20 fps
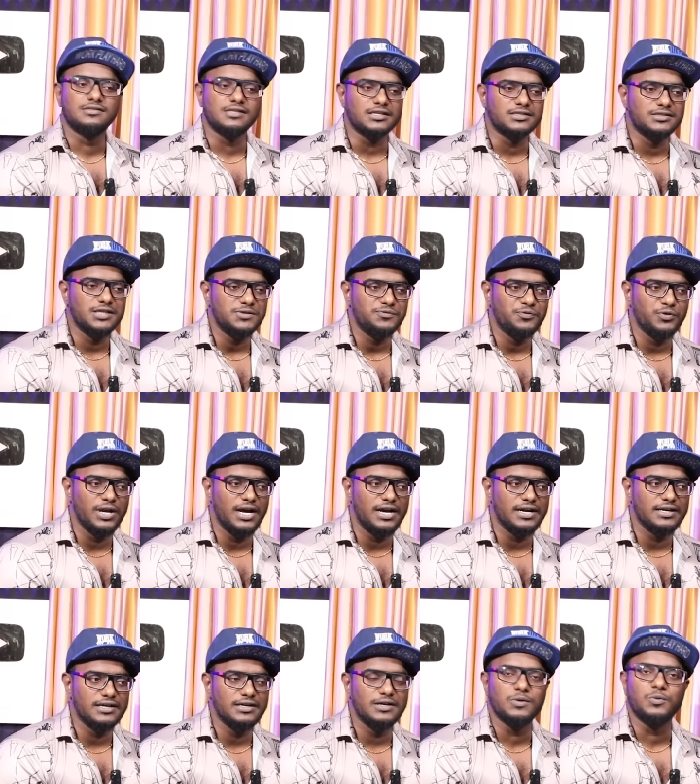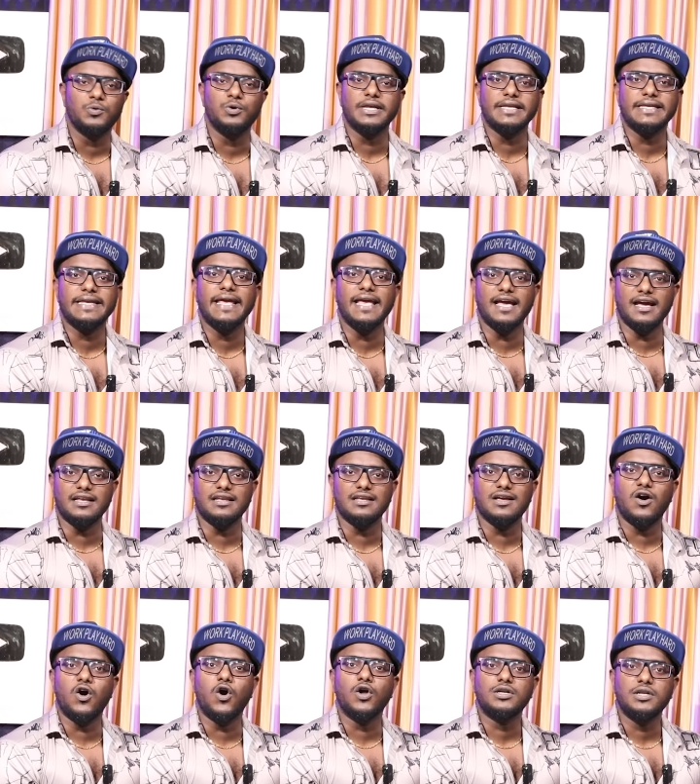சக்ஸஸ்ஃபுல்லான ஒரு ஏஐ
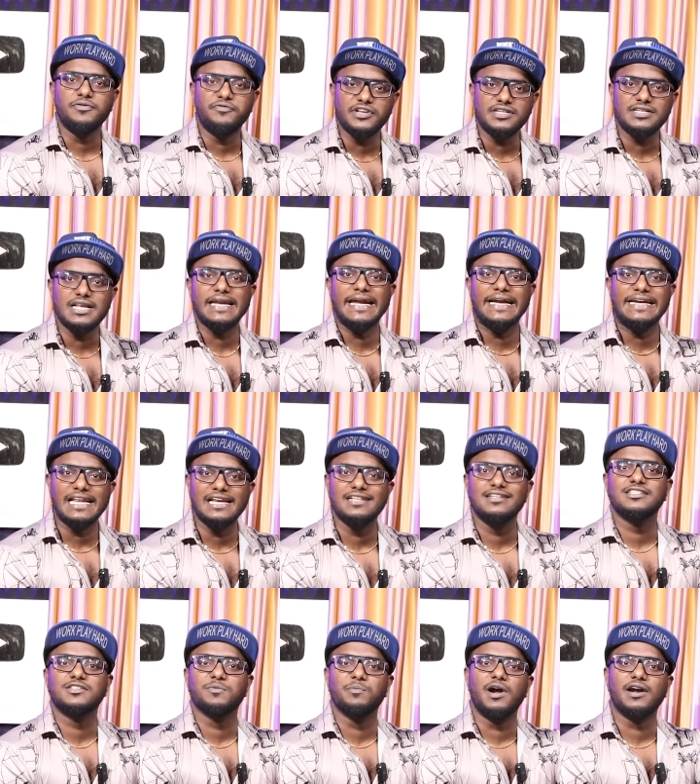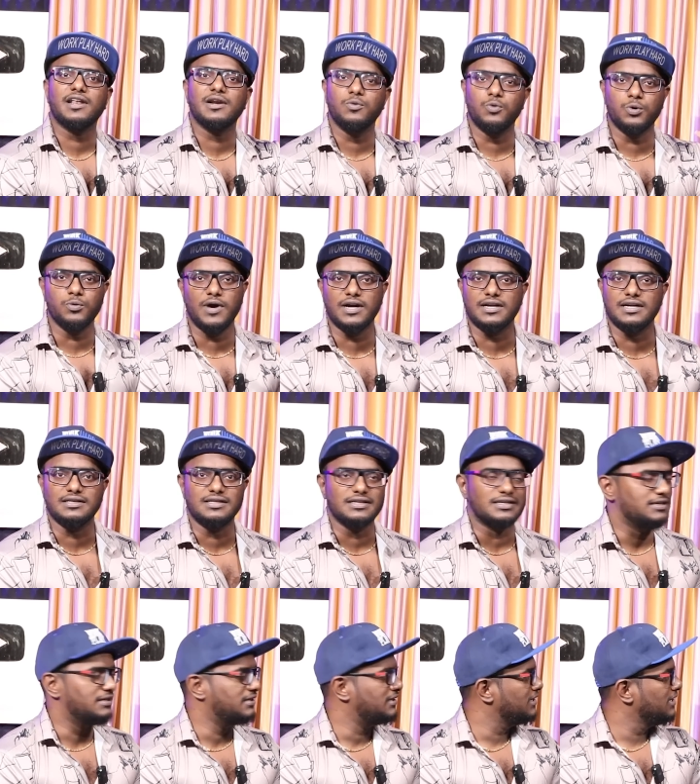ஆர்டிஃபிஷியல் இன்டெலிஜென்ஸ் மாடலை
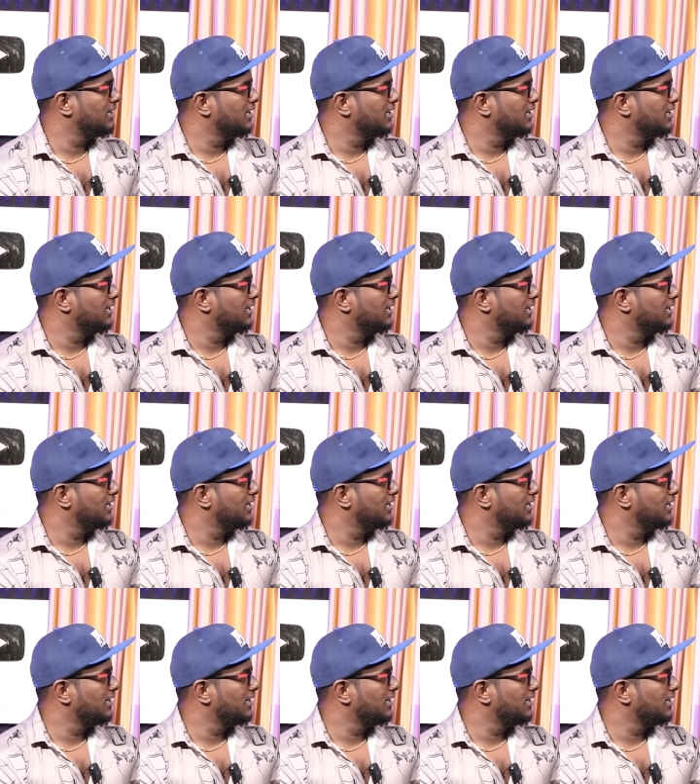உருவாக்குறதுக்கு